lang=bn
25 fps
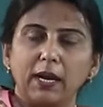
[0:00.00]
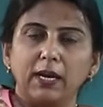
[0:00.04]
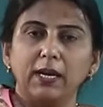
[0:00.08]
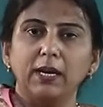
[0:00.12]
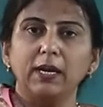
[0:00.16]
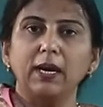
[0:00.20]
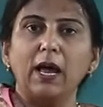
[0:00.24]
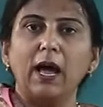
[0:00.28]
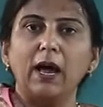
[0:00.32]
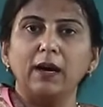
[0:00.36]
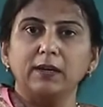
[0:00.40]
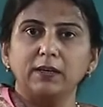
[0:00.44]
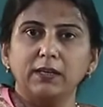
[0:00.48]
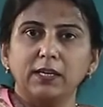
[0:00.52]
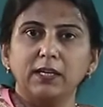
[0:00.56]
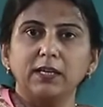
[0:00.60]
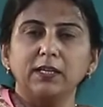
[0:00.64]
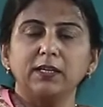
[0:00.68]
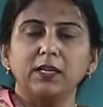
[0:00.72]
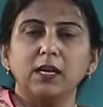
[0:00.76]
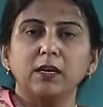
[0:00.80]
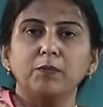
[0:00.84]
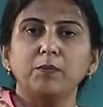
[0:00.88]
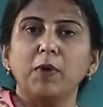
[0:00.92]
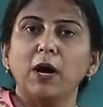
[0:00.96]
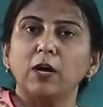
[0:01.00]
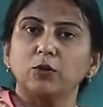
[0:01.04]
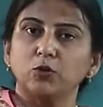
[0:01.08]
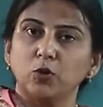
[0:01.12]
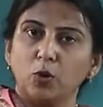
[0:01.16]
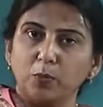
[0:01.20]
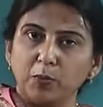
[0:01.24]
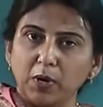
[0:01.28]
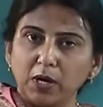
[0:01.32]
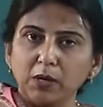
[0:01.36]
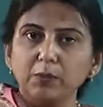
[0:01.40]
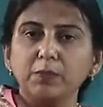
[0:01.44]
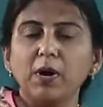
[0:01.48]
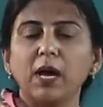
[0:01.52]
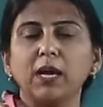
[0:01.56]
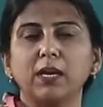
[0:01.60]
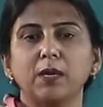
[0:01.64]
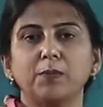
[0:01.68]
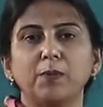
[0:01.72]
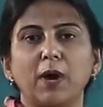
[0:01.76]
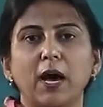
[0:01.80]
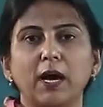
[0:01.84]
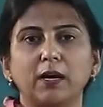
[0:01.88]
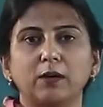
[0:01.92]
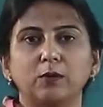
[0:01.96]
ভাগের আট লিটার সমান
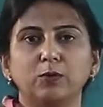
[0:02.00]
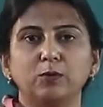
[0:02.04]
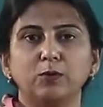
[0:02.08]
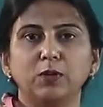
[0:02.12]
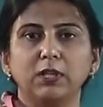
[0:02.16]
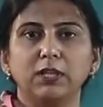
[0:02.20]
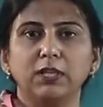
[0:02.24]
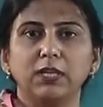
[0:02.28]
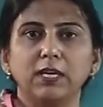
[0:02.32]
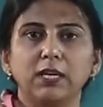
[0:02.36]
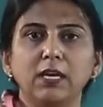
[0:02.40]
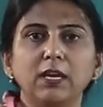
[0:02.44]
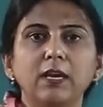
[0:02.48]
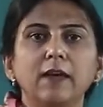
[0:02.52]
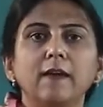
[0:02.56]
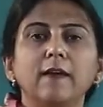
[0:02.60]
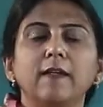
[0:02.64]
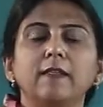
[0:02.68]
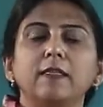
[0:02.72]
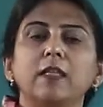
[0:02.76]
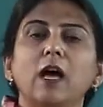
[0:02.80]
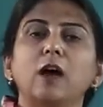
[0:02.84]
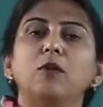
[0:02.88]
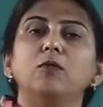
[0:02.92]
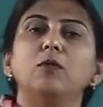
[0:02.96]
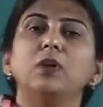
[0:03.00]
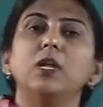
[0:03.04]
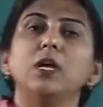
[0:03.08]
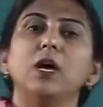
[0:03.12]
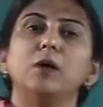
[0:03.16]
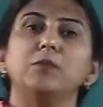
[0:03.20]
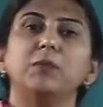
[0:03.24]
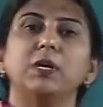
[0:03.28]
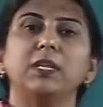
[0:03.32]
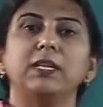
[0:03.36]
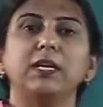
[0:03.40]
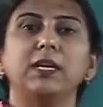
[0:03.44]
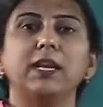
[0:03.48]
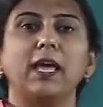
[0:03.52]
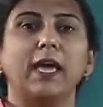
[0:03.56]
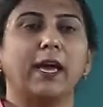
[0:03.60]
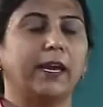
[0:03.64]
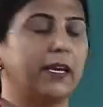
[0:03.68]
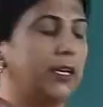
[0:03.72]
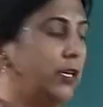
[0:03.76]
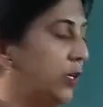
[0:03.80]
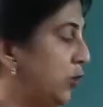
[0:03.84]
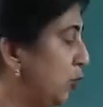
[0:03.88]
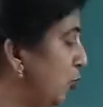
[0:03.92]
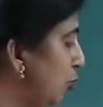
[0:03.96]
ভাগে ভাগ করে দিই তাহলে আমাদের
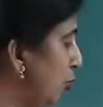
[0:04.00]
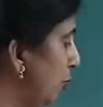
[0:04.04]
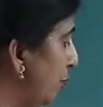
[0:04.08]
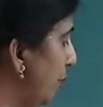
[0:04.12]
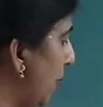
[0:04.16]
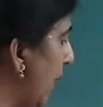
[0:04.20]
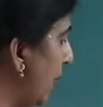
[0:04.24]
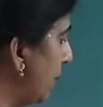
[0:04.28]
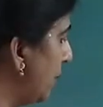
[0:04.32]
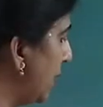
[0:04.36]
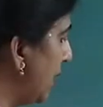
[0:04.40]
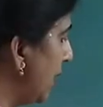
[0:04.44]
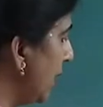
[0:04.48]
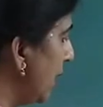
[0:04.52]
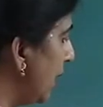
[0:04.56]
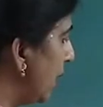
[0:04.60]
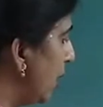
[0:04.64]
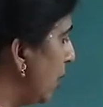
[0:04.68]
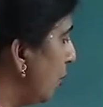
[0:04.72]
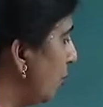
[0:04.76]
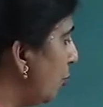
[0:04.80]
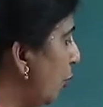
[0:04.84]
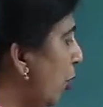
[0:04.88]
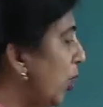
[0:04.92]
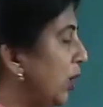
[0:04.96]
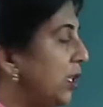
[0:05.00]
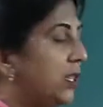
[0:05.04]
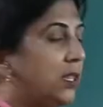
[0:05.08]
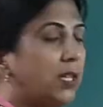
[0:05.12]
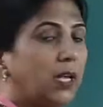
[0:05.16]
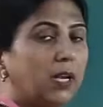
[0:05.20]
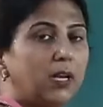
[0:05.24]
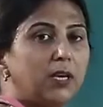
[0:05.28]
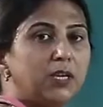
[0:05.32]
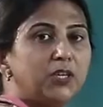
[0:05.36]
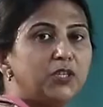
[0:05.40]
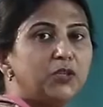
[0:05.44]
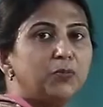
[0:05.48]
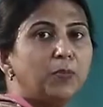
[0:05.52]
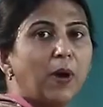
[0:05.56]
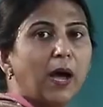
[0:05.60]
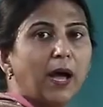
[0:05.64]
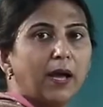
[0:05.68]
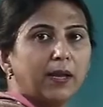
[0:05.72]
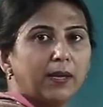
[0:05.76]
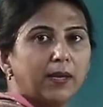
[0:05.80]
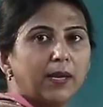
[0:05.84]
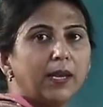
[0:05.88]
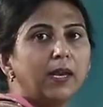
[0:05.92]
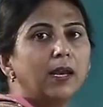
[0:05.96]
এক একজন পাবে পঁয়তাল্লিশ
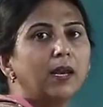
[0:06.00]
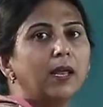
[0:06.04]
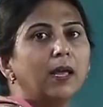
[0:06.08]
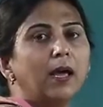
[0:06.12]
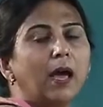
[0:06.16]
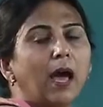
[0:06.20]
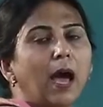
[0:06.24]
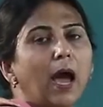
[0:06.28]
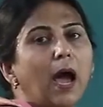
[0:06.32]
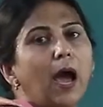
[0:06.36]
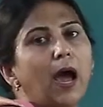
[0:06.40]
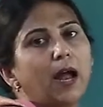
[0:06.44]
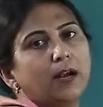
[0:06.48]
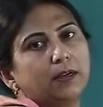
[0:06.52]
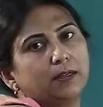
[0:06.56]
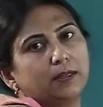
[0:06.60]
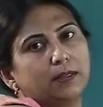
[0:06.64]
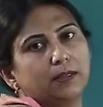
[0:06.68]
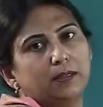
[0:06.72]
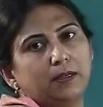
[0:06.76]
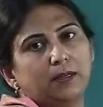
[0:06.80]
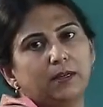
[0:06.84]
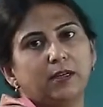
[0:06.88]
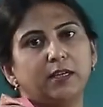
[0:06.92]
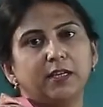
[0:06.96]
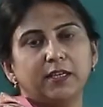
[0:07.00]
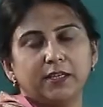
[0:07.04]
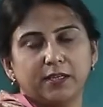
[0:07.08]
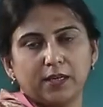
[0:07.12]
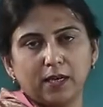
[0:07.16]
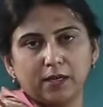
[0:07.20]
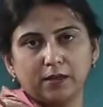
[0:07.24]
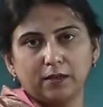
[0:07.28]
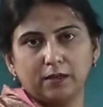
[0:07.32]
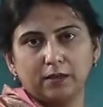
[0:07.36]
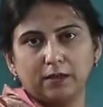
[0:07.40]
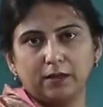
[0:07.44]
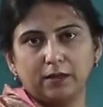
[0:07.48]
ভাগের আট লিটার